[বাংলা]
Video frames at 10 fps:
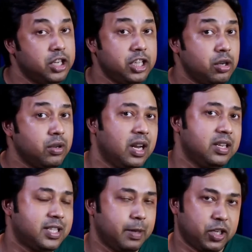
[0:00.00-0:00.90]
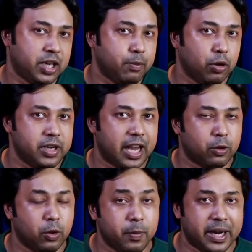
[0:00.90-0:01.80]
দ্বিতীয় রিলিজ স্লিপে সেই ভুলটি
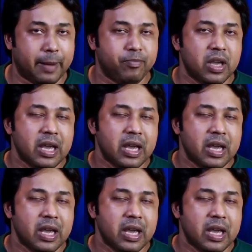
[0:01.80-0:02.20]
আর করবে না